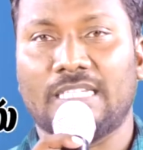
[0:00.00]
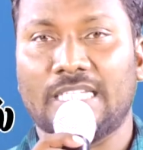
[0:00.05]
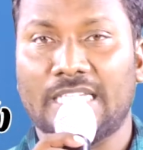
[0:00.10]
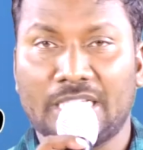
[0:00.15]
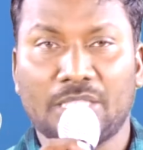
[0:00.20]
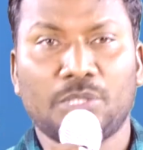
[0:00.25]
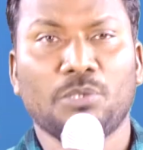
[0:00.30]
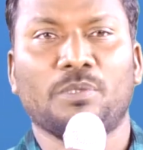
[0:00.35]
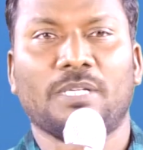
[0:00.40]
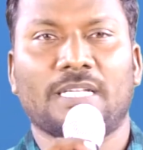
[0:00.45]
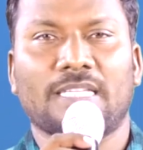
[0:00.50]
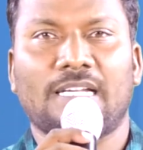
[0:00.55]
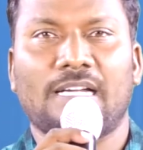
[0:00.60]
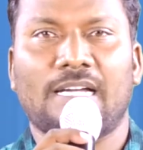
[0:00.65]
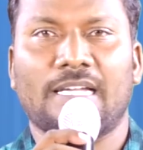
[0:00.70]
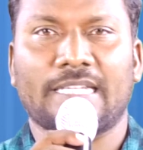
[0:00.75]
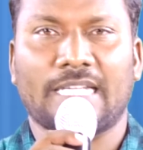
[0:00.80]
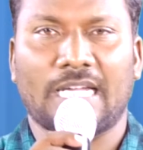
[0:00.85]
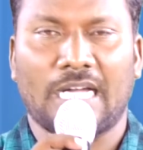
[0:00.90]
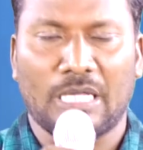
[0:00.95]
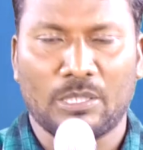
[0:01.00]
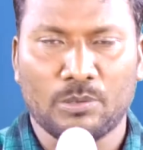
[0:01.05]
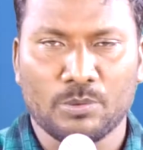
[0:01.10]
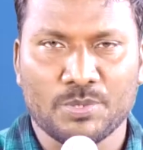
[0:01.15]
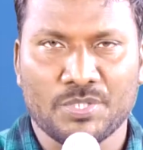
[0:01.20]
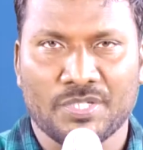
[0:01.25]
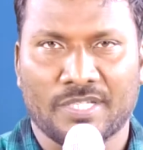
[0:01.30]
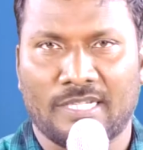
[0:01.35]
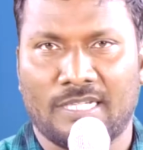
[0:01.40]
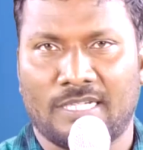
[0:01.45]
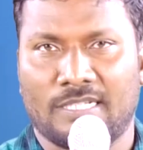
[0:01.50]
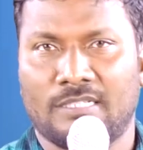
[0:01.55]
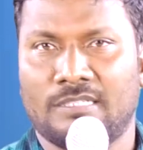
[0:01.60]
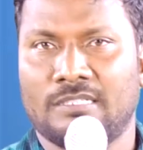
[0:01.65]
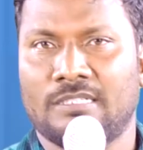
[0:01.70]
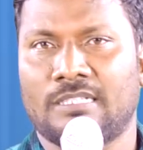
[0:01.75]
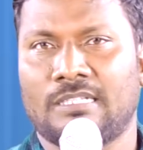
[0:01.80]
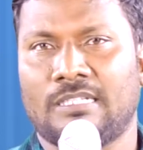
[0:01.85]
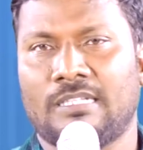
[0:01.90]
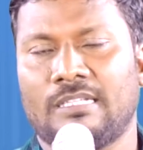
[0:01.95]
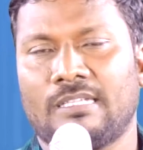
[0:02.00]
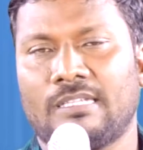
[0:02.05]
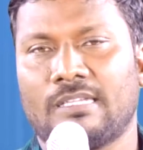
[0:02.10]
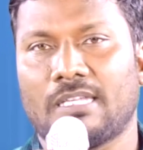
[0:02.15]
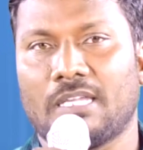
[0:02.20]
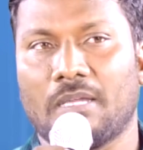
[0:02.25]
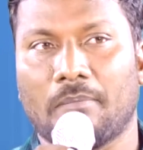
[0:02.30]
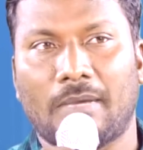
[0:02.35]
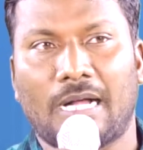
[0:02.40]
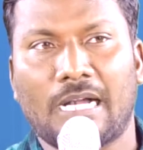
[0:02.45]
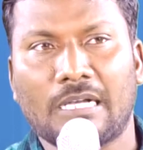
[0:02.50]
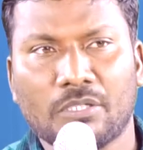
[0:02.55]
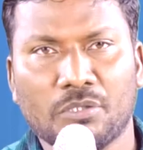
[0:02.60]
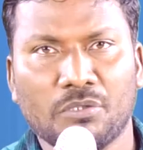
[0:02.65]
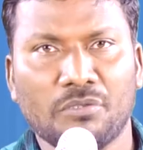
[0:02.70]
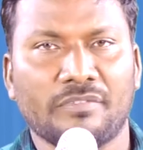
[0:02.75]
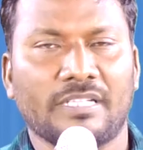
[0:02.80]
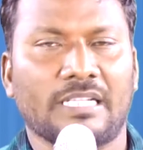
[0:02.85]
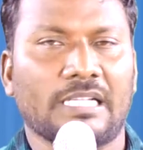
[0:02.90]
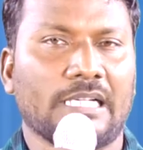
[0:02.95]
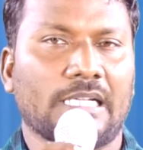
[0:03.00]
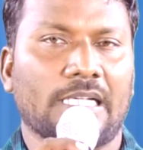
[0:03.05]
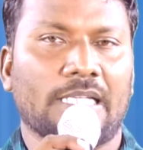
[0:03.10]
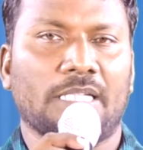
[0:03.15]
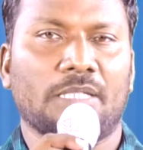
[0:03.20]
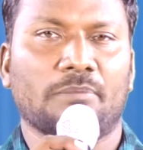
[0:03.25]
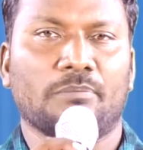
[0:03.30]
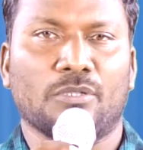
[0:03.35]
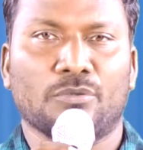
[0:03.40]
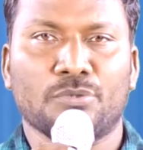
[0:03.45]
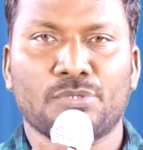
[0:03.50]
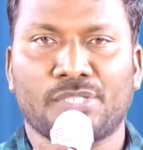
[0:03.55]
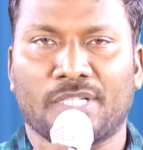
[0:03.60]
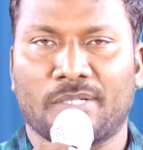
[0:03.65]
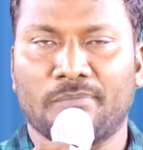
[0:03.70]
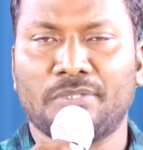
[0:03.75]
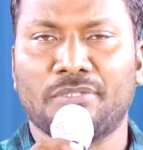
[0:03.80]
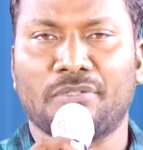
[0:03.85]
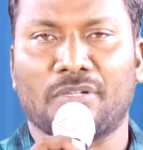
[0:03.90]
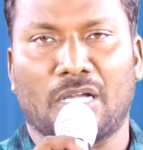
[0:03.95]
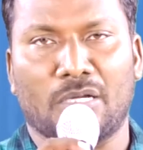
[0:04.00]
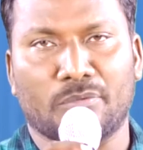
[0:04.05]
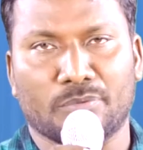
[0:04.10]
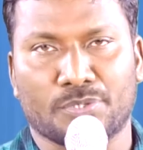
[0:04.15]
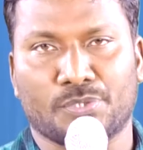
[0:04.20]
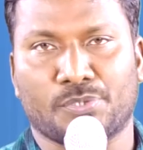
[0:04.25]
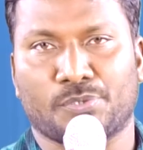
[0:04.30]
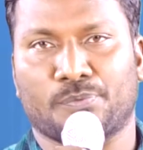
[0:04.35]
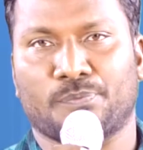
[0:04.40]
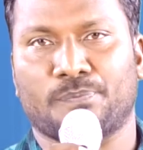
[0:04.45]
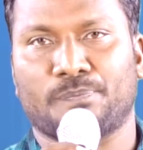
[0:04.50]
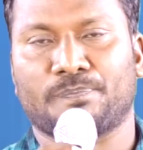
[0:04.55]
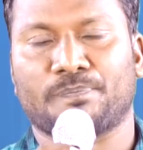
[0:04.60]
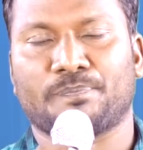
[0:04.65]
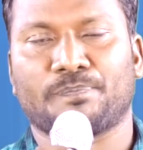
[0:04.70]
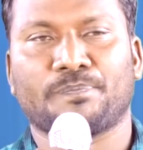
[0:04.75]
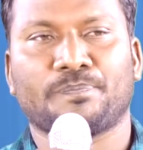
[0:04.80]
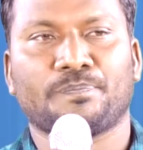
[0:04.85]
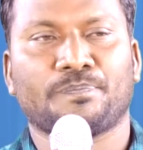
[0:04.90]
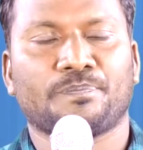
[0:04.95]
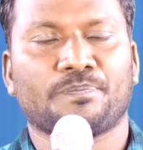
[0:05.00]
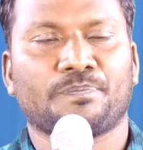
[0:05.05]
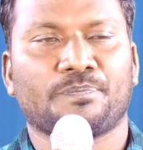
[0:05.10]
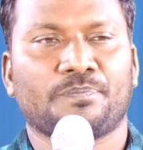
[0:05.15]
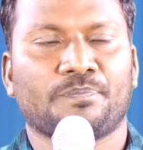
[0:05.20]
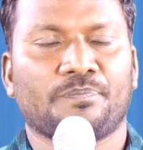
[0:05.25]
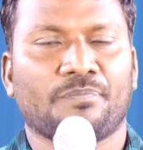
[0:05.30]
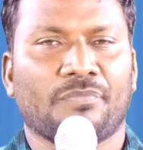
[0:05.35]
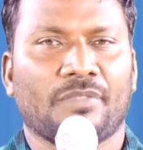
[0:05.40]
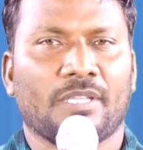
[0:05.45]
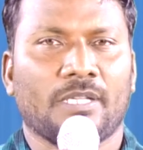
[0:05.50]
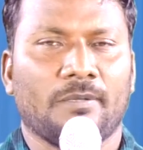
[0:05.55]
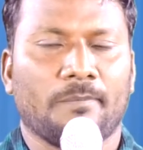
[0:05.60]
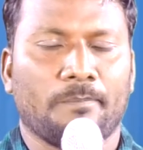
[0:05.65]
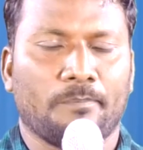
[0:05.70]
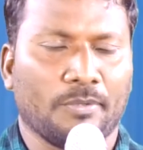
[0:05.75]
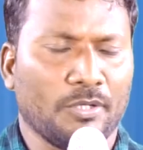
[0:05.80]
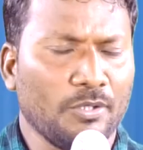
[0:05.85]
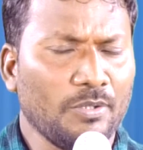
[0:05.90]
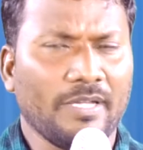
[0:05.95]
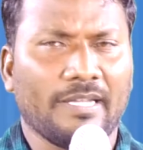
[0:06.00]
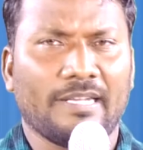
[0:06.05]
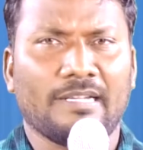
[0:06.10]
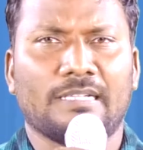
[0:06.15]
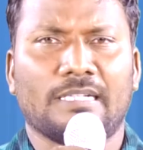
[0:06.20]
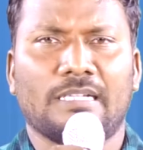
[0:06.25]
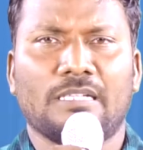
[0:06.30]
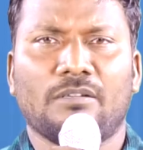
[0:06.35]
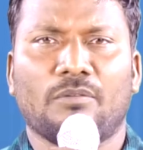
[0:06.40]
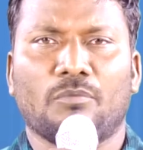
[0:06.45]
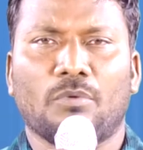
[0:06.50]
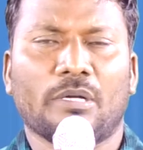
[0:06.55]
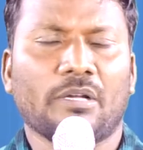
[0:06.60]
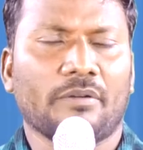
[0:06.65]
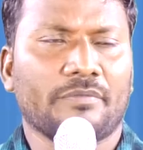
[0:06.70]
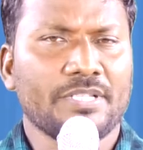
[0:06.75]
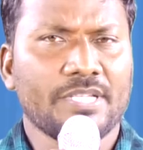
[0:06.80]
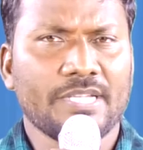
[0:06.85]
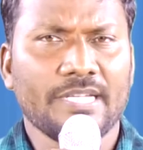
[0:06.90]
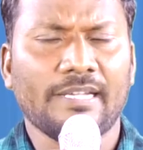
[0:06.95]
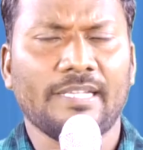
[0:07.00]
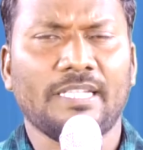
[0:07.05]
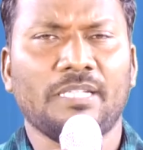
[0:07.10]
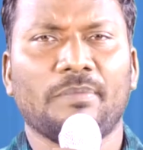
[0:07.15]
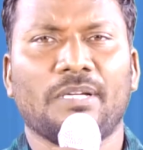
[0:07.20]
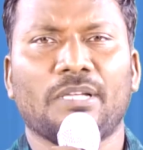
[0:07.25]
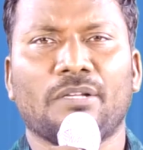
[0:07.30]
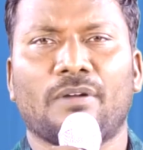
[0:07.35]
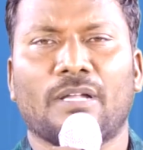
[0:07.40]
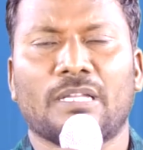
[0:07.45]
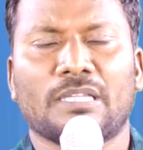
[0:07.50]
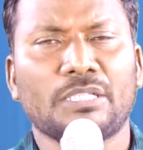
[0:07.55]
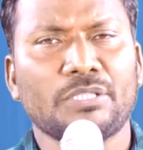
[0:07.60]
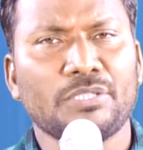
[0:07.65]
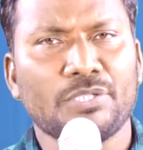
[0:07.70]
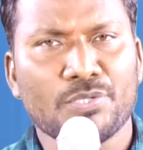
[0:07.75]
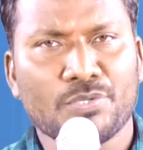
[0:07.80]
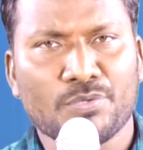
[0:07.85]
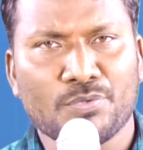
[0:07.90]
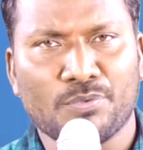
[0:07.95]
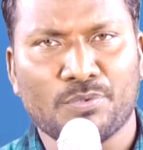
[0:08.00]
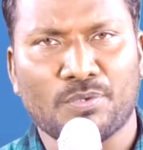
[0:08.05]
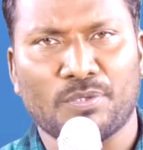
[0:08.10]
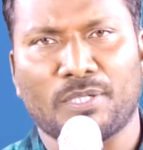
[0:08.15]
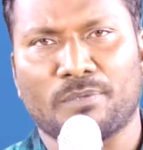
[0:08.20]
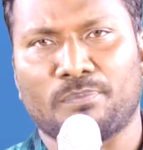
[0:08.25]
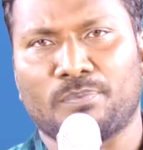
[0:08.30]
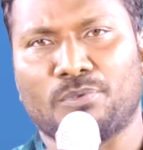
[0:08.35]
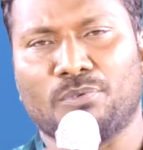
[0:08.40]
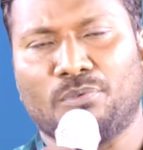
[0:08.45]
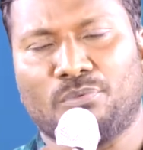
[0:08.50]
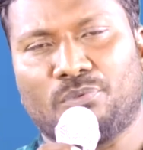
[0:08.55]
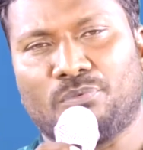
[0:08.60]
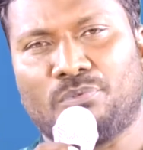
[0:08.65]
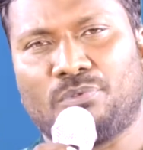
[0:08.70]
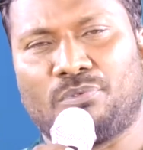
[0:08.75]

లేదు కదా అనే ఆలోచన ఈ మాటలు వినగానే బహుశా మీకు రావచ్చు ప్రియులరా ఒక విషయాన్ని మనం అర్థం చేసుకుంటున్నప్పుడు